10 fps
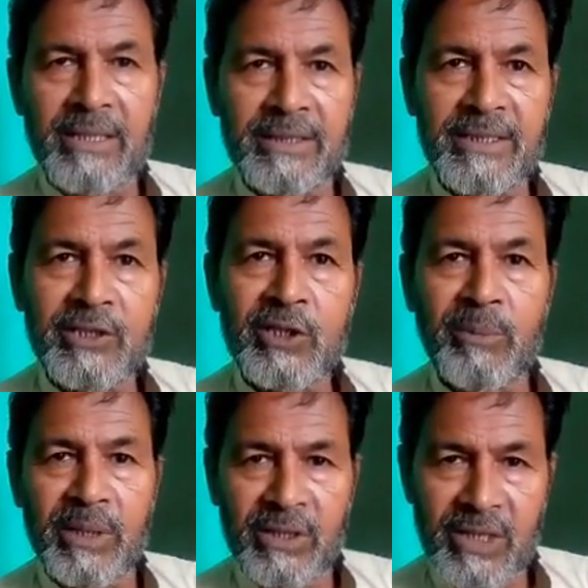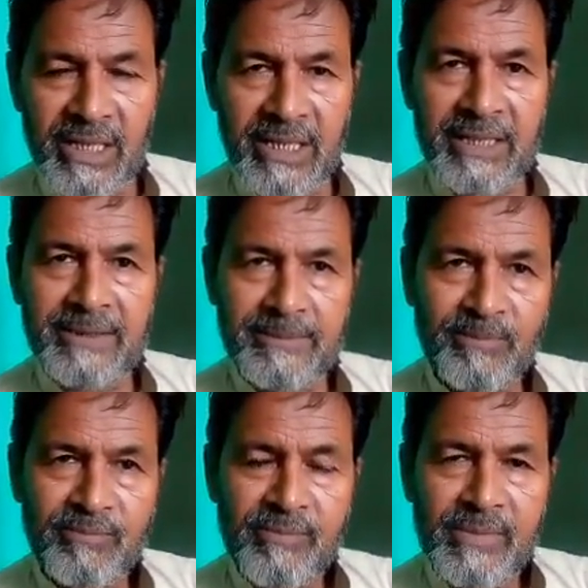आदि इसके बनते
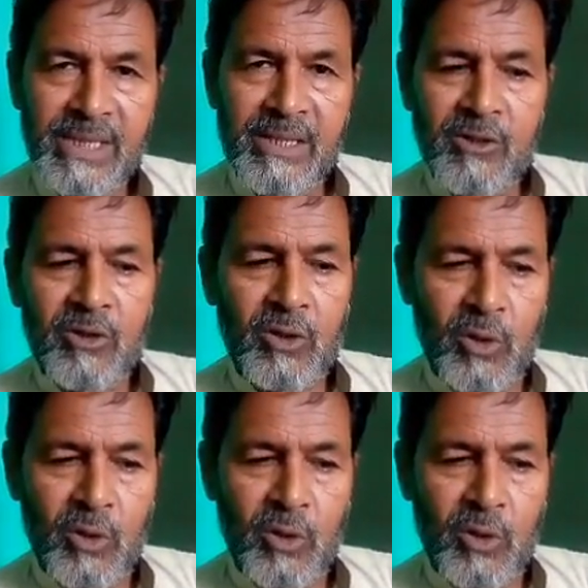हैं